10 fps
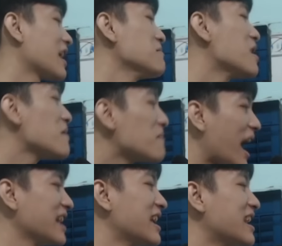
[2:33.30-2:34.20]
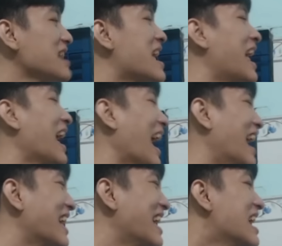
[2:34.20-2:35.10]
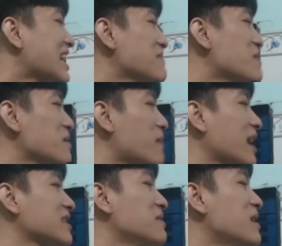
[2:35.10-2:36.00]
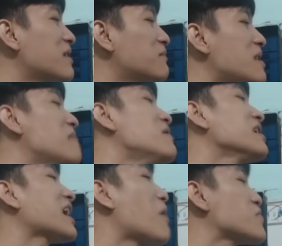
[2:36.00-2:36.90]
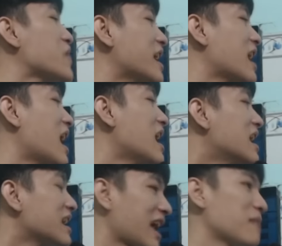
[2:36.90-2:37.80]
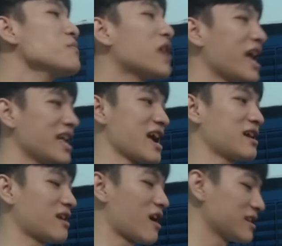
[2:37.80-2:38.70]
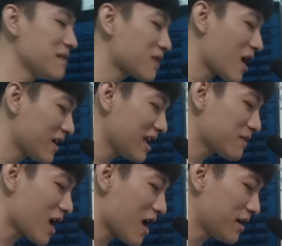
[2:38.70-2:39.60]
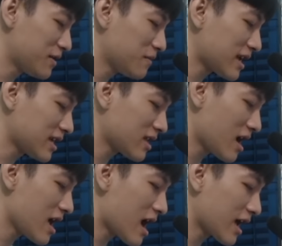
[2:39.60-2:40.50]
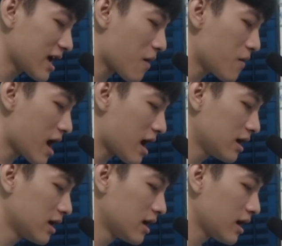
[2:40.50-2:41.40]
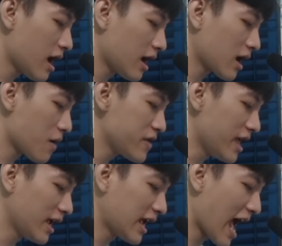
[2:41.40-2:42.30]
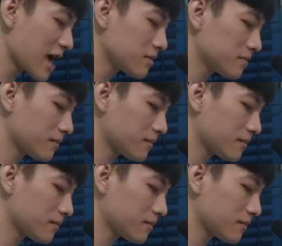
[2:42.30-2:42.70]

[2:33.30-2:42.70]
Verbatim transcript: cảm ơn mấy bạn vì đến cảm ơn mấy bạn đến với cái câu chuyện cây bút chì nha. Rồi tiếp thôi chúng ta sẽ tới cái câu chuyện khác.